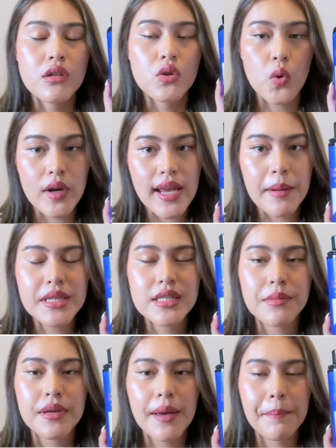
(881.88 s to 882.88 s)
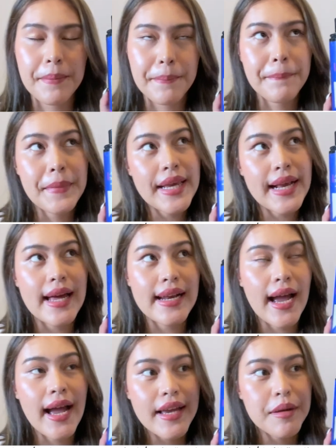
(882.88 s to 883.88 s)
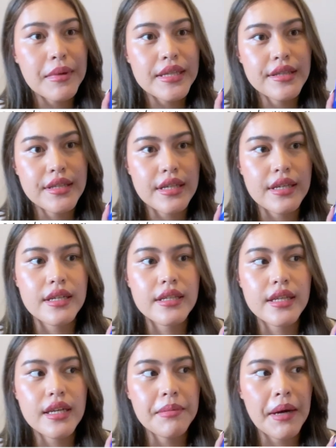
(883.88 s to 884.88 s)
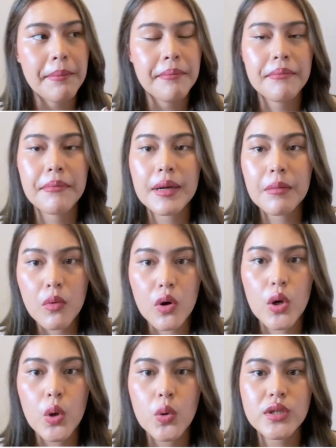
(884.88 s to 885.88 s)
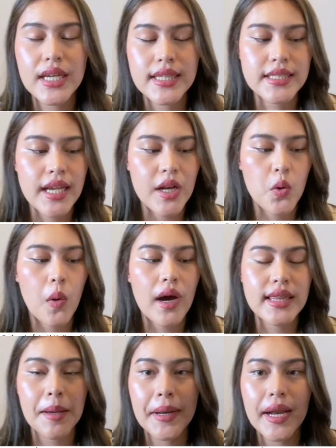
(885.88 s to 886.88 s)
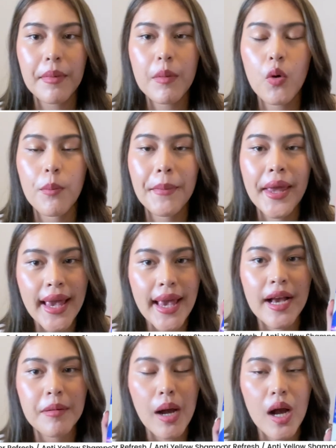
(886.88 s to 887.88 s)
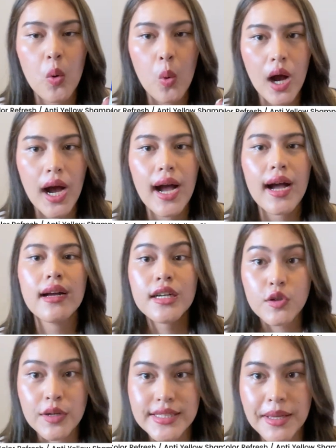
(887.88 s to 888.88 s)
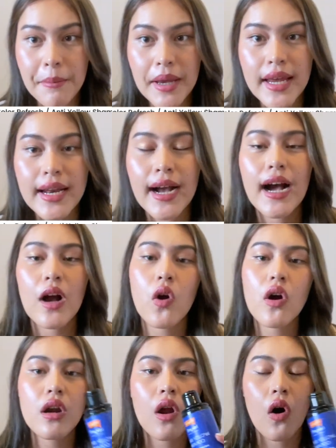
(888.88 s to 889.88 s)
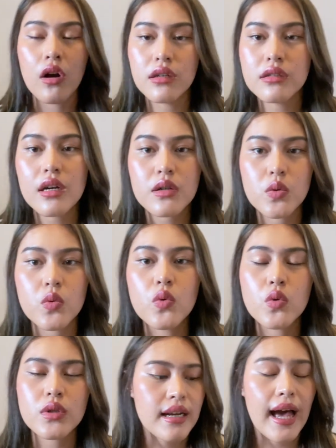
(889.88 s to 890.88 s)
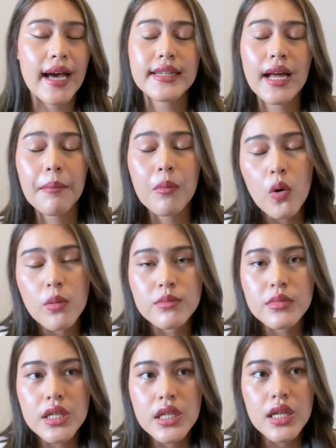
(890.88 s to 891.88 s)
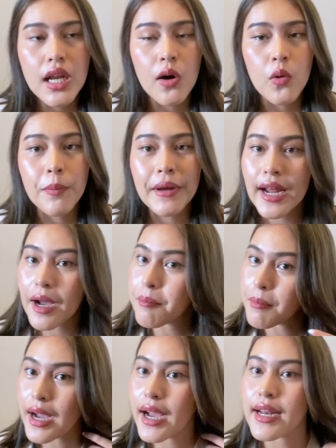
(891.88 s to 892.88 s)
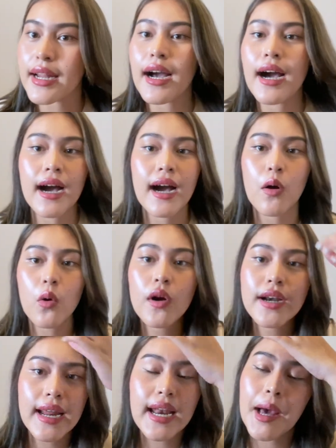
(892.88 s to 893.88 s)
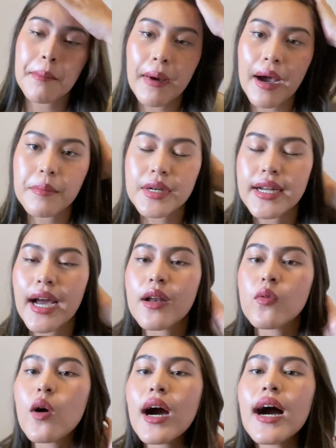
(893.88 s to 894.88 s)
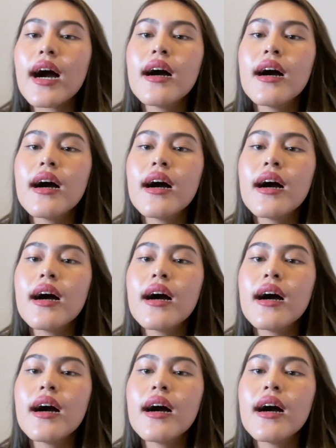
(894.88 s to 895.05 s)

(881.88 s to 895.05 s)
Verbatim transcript: ตัวนี้มันจะมีมีการให้เม็ดสีที่แบบมันหม่นลงชัดเจนกว่าแต่มันทำให้ผมแห้งมากกว่า Tresemme นะคะก็ลองเลือกดูร้านทำผมที่เราไปทำมานะคะเขาก็แนะนำมาเหมือนกันว่า